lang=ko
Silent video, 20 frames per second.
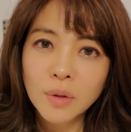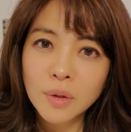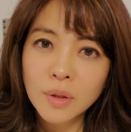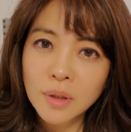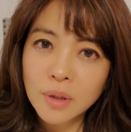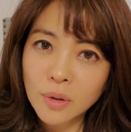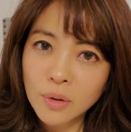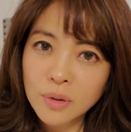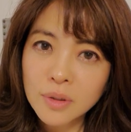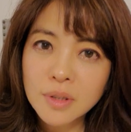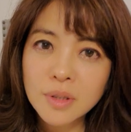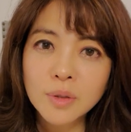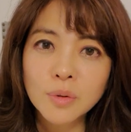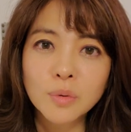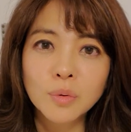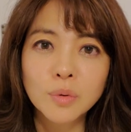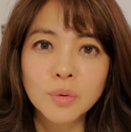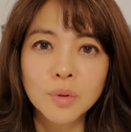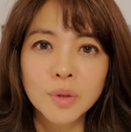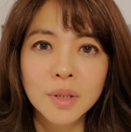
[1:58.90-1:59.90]
이런
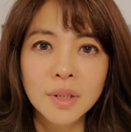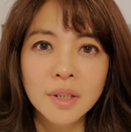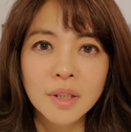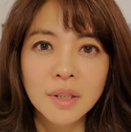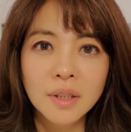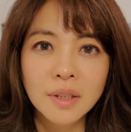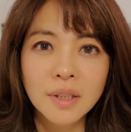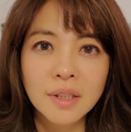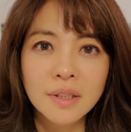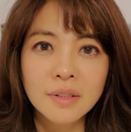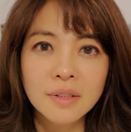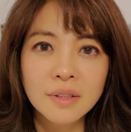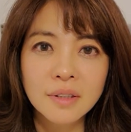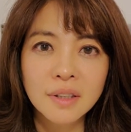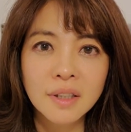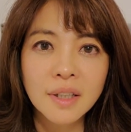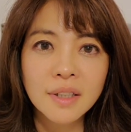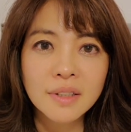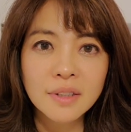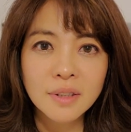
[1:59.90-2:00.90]
친구들이 댄스
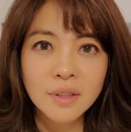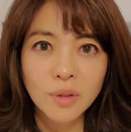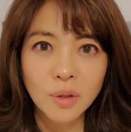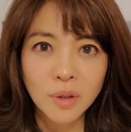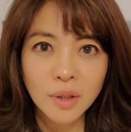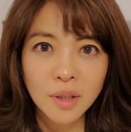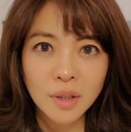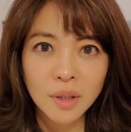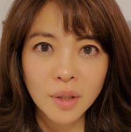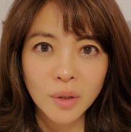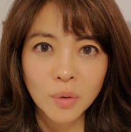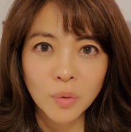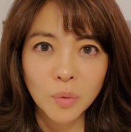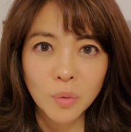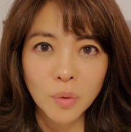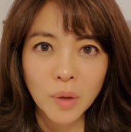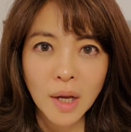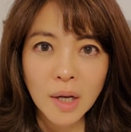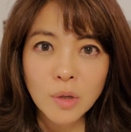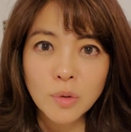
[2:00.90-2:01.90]
클래스를 열게
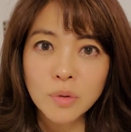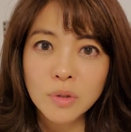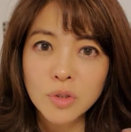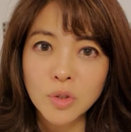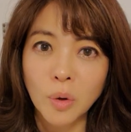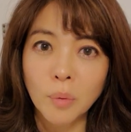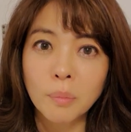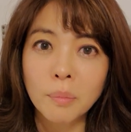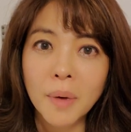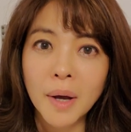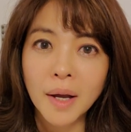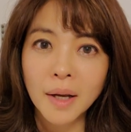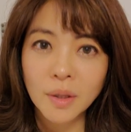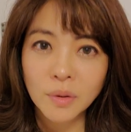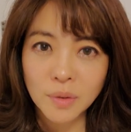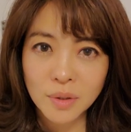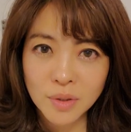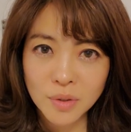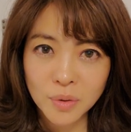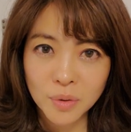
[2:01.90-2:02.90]
되고 한류를 전파하게
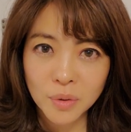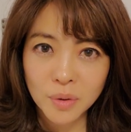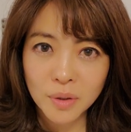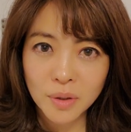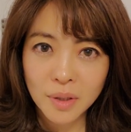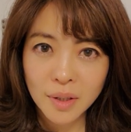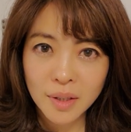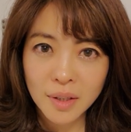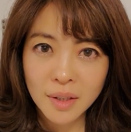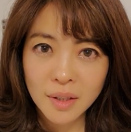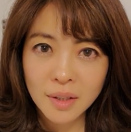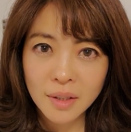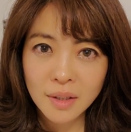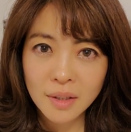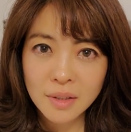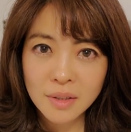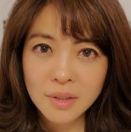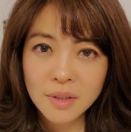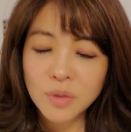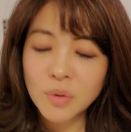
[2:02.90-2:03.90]
되죠.
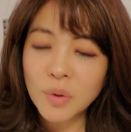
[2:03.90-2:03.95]
즉